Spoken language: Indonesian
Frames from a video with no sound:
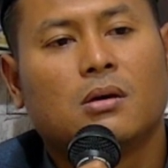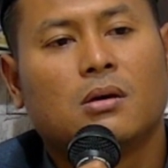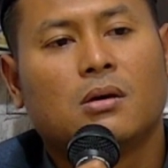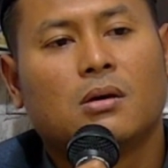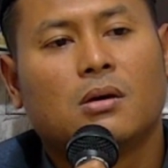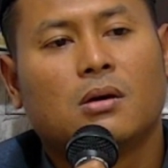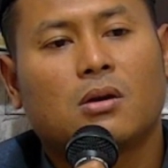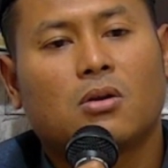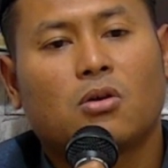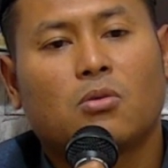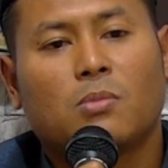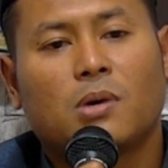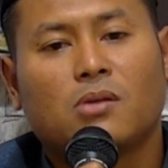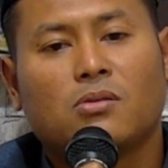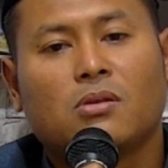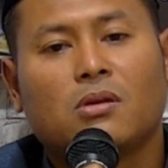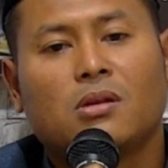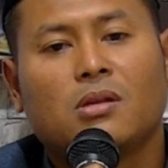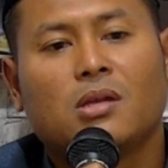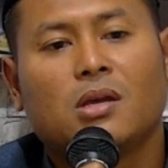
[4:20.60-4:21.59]

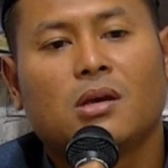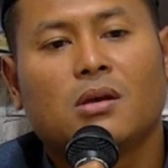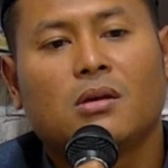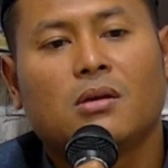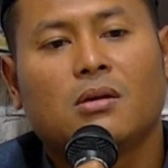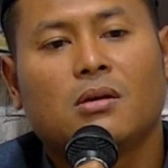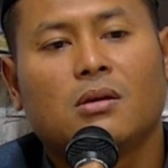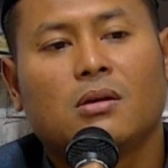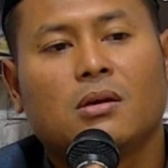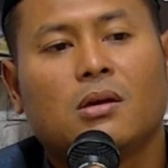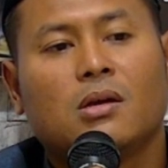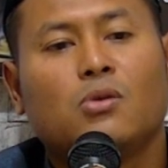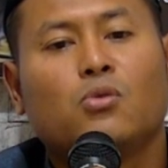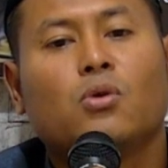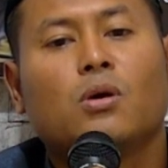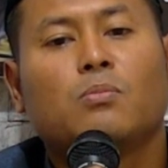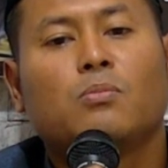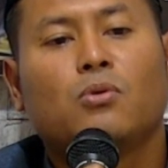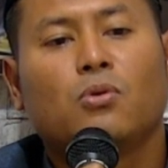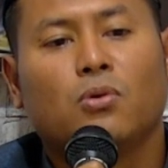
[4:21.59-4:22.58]
Ramadan yang
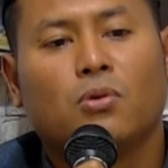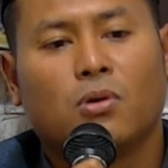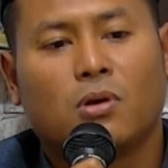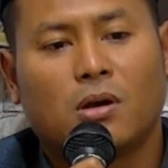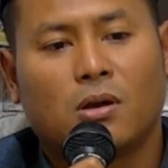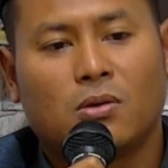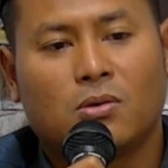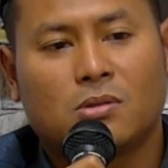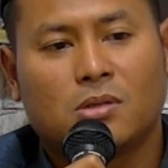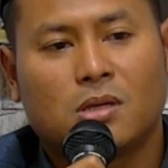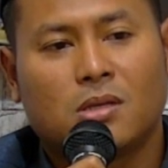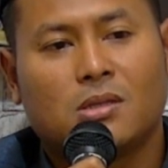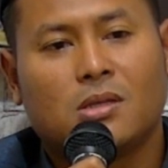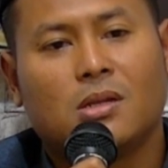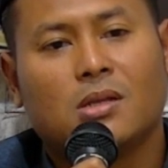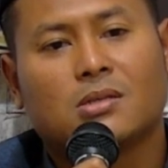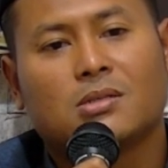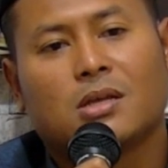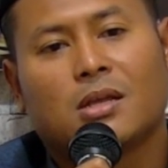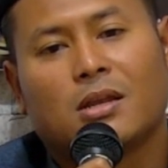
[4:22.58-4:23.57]
ke-20 kalau saya
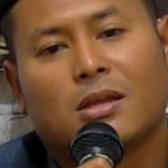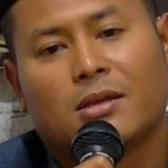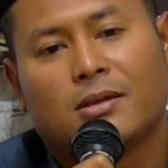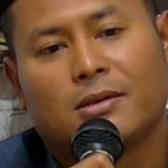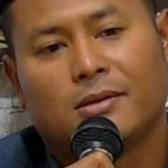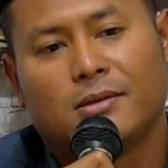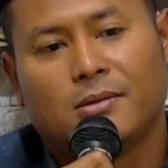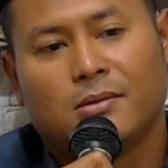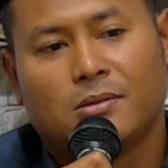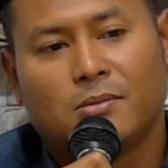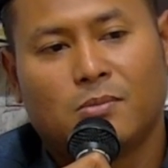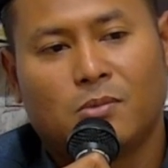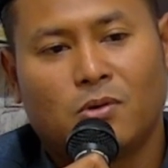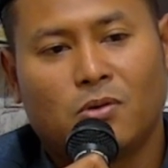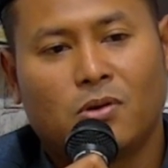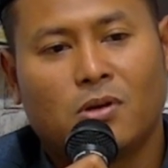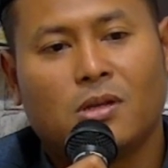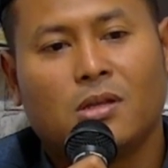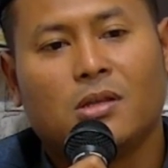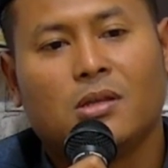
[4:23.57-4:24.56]
tidak salah.
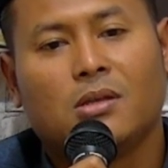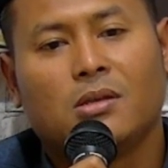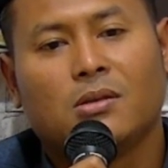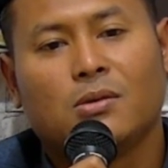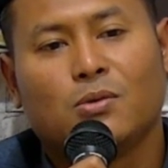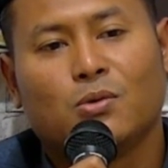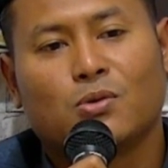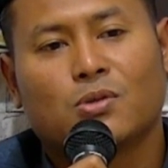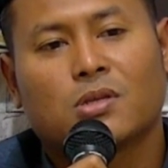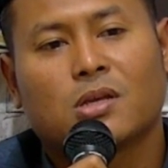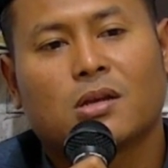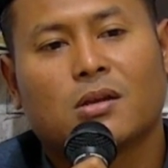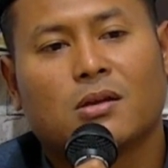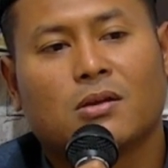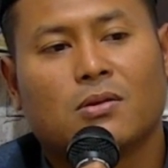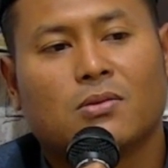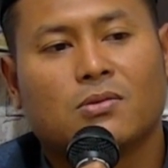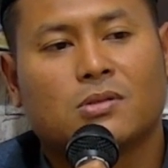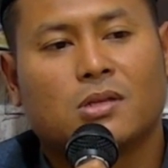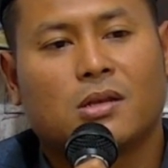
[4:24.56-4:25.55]
Mohon diluruskan
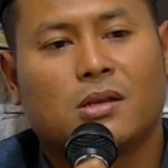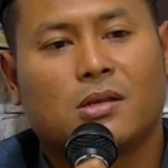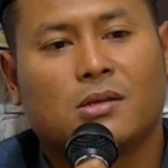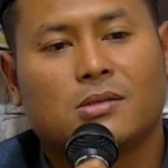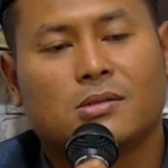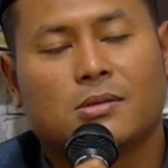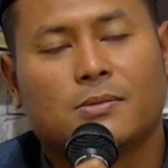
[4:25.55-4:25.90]
kalau salah.